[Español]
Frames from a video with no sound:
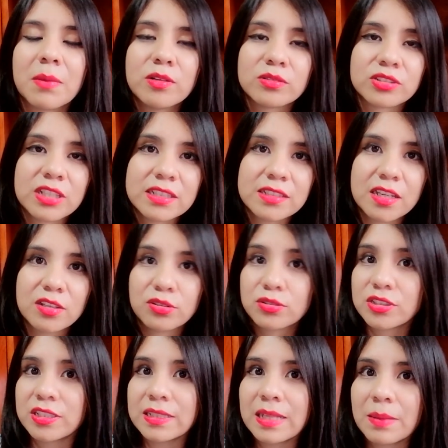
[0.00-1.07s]
llama Los días de
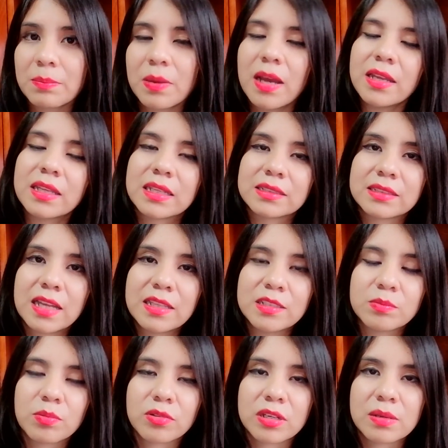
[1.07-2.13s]
Ayotzinapa y está
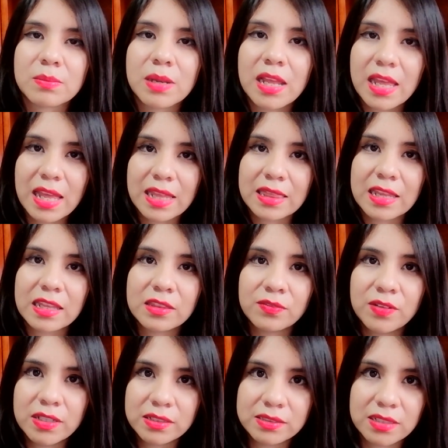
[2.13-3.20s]
disponible en
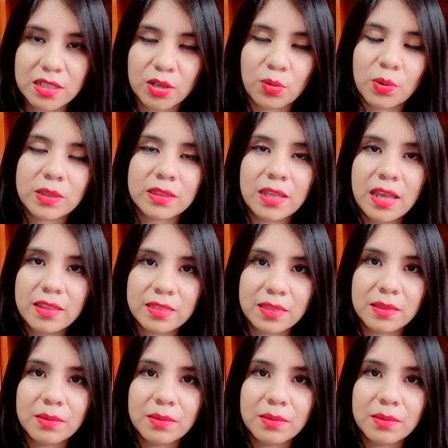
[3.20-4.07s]
Netflix y cuenta